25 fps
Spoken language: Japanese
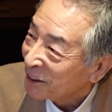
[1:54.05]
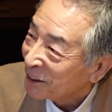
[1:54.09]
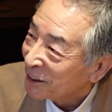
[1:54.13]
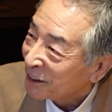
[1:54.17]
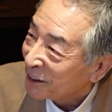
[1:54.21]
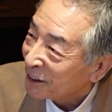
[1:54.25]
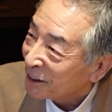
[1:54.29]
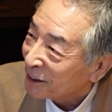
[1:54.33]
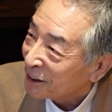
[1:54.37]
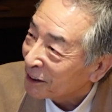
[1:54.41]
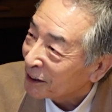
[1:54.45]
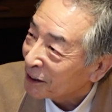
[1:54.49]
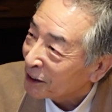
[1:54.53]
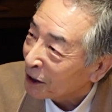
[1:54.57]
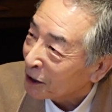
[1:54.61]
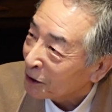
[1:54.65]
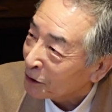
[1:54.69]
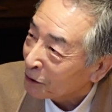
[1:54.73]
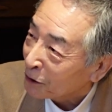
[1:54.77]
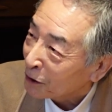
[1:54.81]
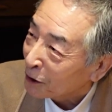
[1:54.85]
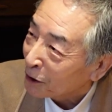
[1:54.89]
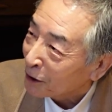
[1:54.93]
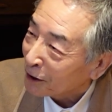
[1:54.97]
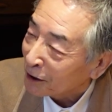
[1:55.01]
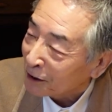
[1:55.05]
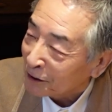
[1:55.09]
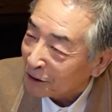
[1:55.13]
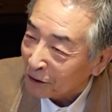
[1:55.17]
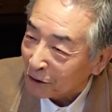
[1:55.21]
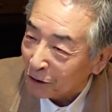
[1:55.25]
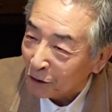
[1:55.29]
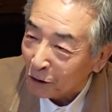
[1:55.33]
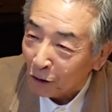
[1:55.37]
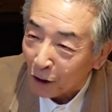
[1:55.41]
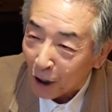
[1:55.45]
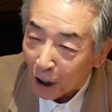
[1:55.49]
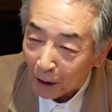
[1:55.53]
うん、あの
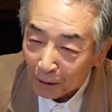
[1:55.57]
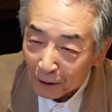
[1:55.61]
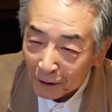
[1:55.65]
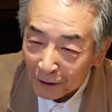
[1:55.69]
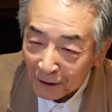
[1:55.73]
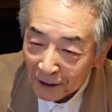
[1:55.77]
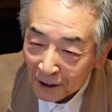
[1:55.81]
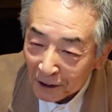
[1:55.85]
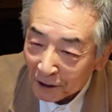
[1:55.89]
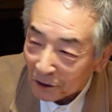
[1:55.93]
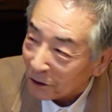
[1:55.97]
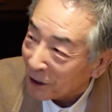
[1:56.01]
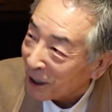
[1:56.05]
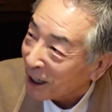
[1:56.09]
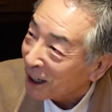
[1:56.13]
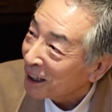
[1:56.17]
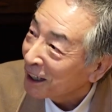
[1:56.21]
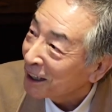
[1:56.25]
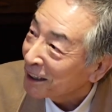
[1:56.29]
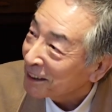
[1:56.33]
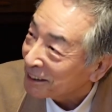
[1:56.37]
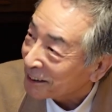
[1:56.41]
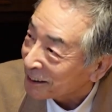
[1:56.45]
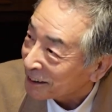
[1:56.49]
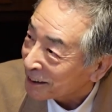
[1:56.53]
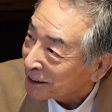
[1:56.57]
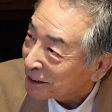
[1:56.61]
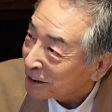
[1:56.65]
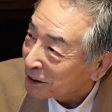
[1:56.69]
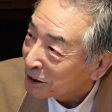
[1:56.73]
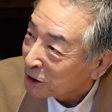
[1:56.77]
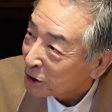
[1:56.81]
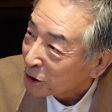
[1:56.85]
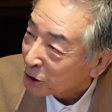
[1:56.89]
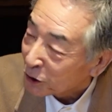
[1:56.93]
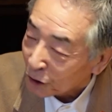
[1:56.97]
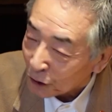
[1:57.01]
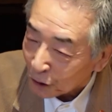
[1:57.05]
それをあぶく銭と考えてね、
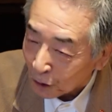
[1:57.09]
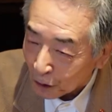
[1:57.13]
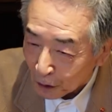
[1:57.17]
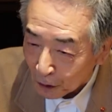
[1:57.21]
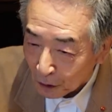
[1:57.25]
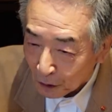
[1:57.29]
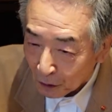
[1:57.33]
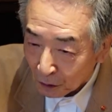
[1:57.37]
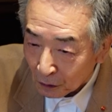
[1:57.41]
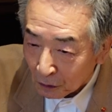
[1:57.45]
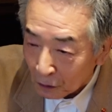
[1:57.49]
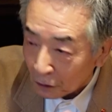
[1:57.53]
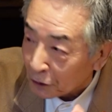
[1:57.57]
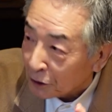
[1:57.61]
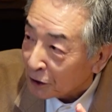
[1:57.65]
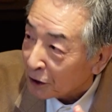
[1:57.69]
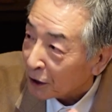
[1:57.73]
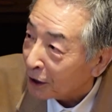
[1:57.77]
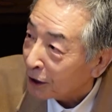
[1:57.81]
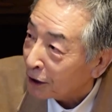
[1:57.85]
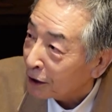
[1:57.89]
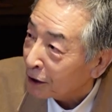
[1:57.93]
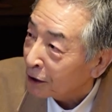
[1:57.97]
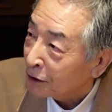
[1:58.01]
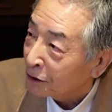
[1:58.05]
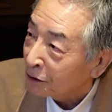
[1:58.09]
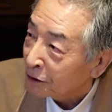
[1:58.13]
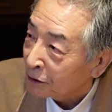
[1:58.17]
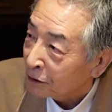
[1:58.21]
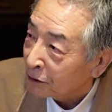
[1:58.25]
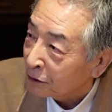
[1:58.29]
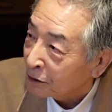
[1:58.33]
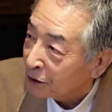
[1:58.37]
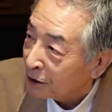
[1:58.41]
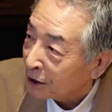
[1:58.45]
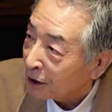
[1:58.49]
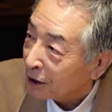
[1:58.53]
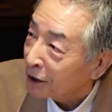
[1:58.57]
まあだけどうん、ここをチャラあ
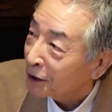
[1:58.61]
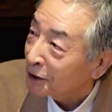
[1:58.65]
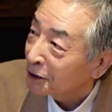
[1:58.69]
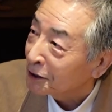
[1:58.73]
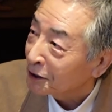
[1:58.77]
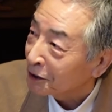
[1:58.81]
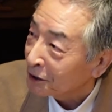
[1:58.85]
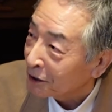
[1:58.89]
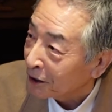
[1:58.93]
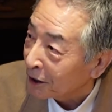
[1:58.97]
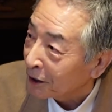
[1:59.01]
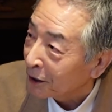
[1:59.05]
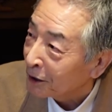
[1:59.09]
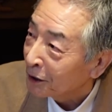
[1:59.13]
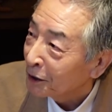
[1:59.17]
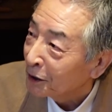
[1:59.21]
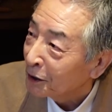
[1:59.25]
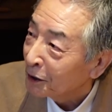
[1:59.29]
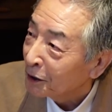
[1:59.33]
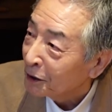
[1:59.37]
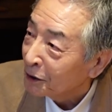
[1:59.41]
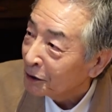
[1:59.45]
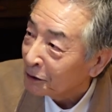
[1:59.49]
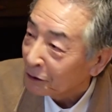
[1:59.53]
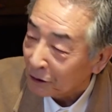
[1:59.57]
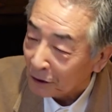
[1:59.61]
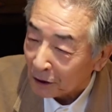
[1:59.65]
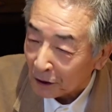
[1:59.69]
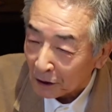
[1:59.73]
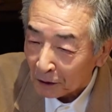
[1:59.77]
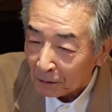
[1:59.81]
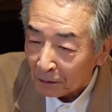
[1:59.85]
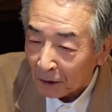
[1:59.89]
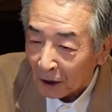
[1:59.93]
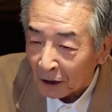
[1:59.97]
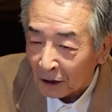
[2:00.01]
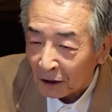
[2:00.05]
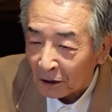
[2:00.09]
のチャラにしてで
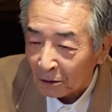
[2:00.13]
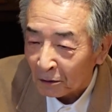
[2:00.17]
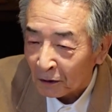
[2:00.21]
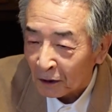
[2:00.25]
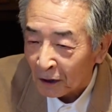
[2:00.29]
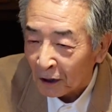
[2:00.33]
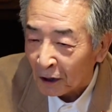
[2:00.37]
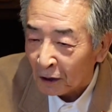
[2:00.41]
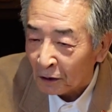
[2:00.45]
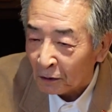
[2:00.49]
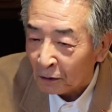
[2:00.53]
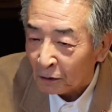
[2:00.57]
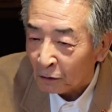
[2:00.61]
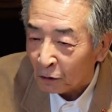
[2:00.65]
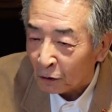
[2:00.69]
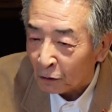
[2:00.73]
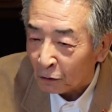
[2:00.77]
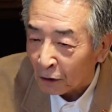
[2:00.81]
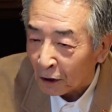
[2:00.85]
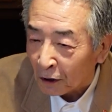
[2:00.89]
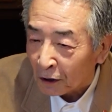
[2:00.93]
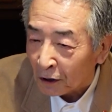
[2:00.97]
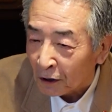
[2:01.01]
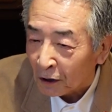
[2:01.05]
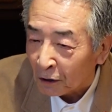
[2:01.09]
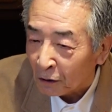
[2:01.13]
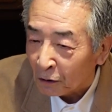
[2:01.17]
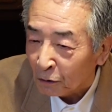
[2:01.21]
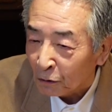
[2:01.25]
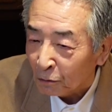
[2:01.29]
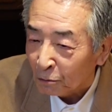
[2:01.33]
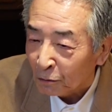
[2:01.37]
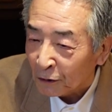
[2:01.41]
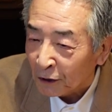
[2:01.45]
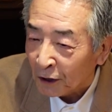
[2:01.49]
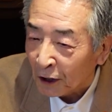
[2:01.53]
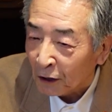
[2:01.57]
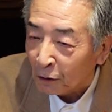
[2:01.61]
今自分がやることあってこ
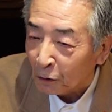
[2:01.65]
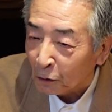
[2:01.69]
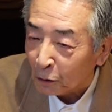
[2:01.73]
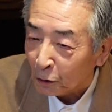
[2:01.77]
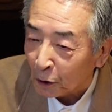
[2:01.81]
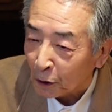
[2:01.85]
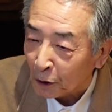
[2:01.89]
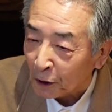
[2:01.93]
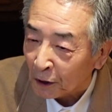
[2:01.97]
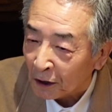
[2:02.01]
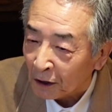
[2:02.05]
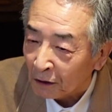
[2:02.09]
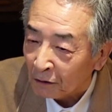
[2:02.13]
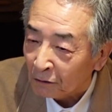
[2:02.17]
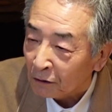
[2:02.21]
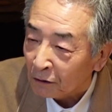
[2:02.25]
う向き合うこともできる